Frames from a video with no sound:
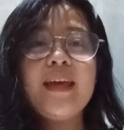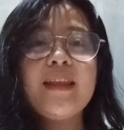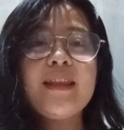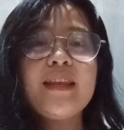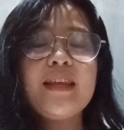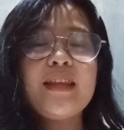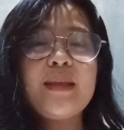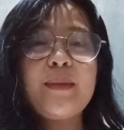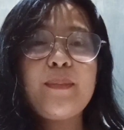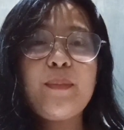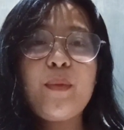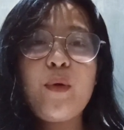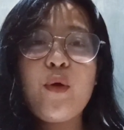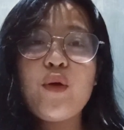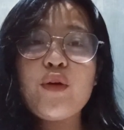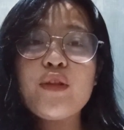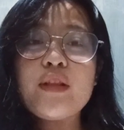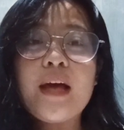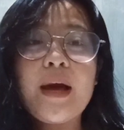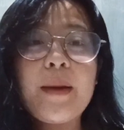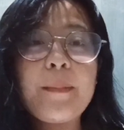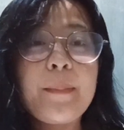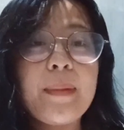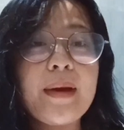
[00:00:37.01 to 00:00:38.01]
Hindi na po ako
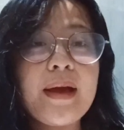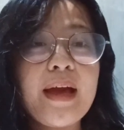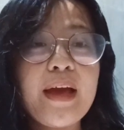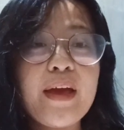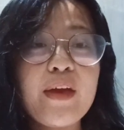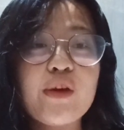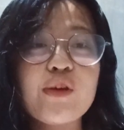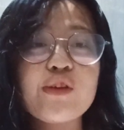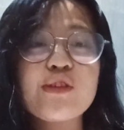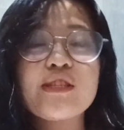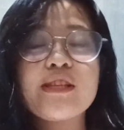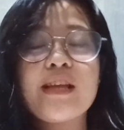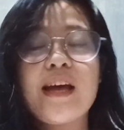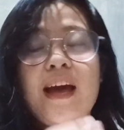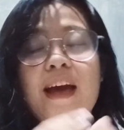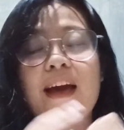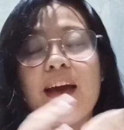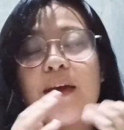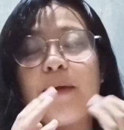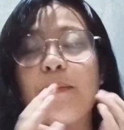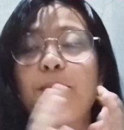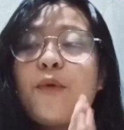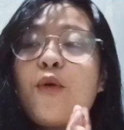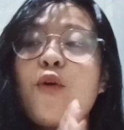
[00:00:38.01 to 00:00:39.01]
nakapag-ayos ng
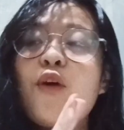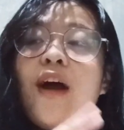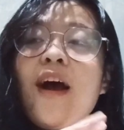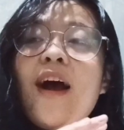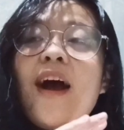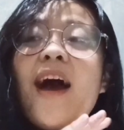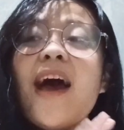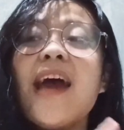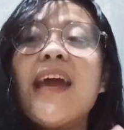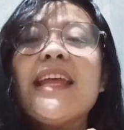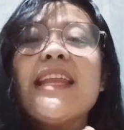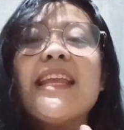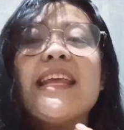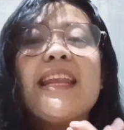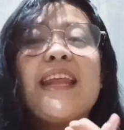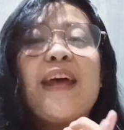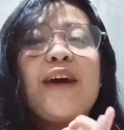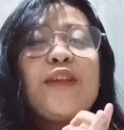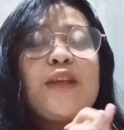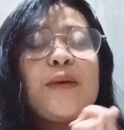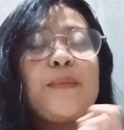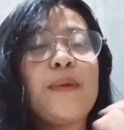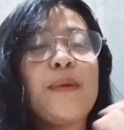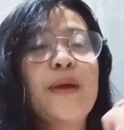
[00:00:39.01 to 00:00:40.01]
aking mukha. Hindi
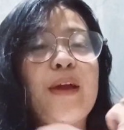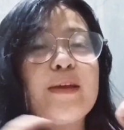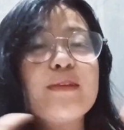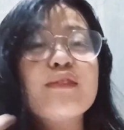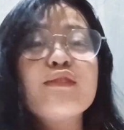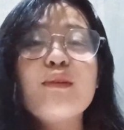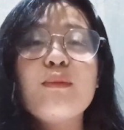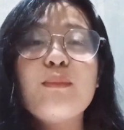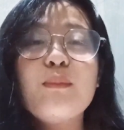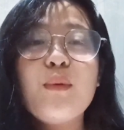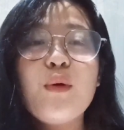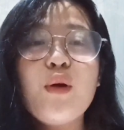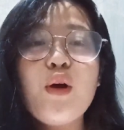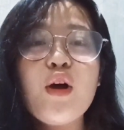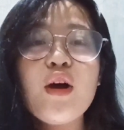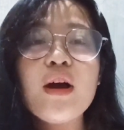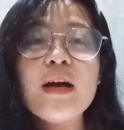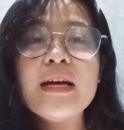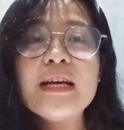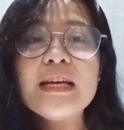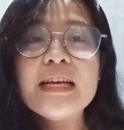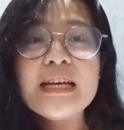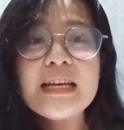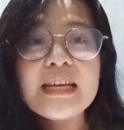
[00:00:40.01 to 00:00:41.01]
na nakapag-ayos ng
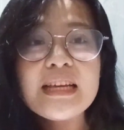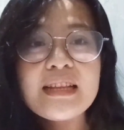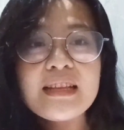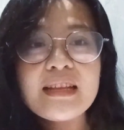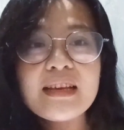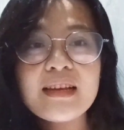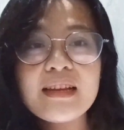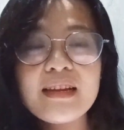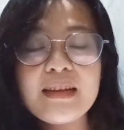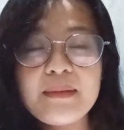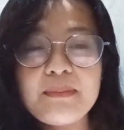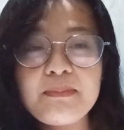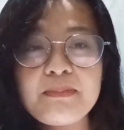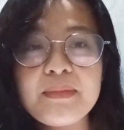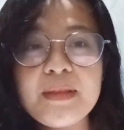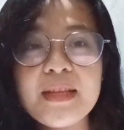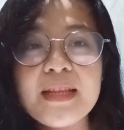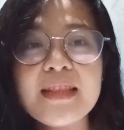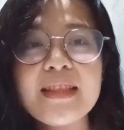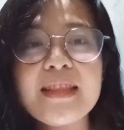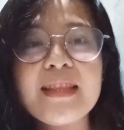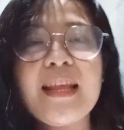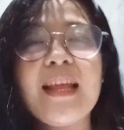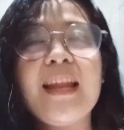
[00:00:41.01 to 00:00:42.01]
buhok. Nag-lip
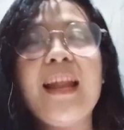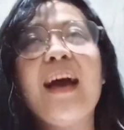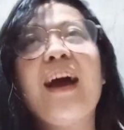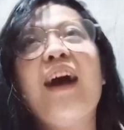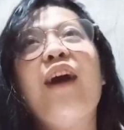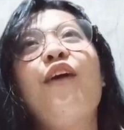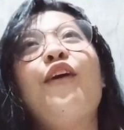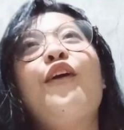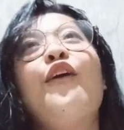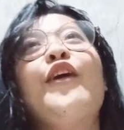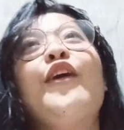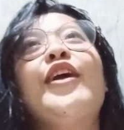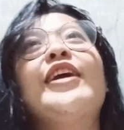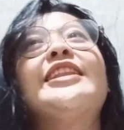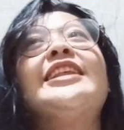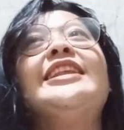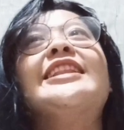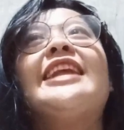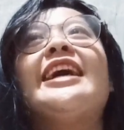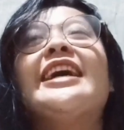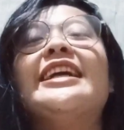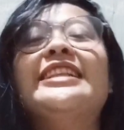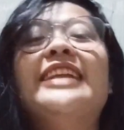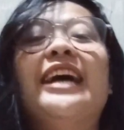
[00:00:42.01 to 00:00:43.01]
tint na lang ako and
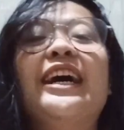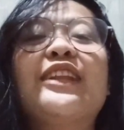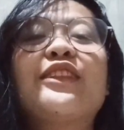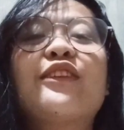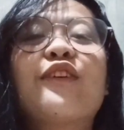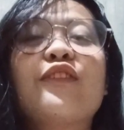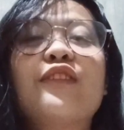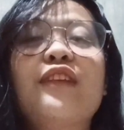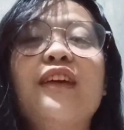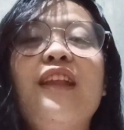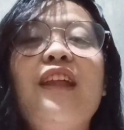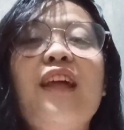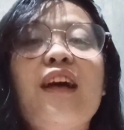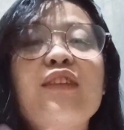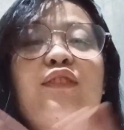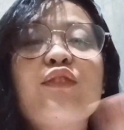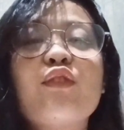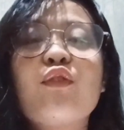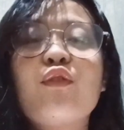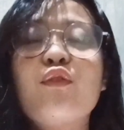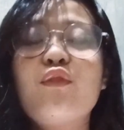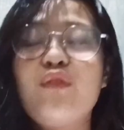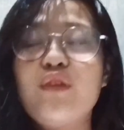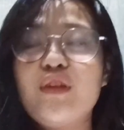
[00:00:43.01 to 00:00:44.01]
idadaan ko na lang
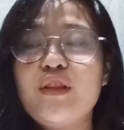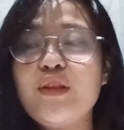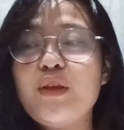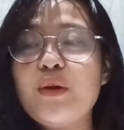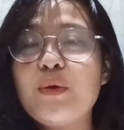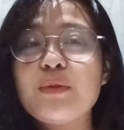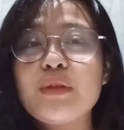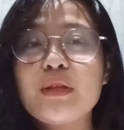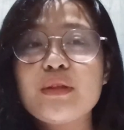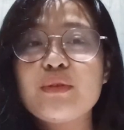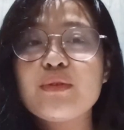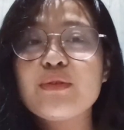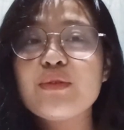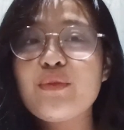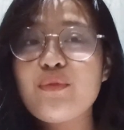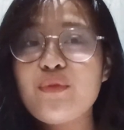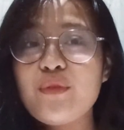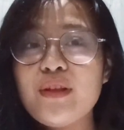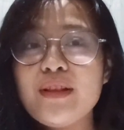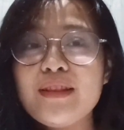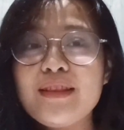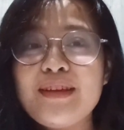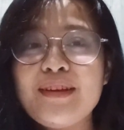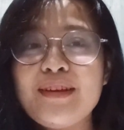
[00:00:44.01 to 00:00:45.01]
tong video na to sa
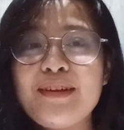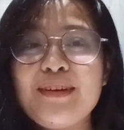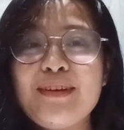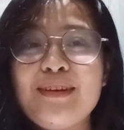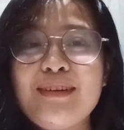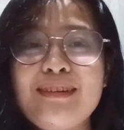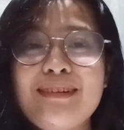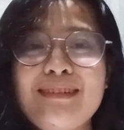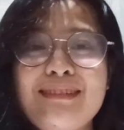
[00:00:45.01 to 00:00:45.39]
filter.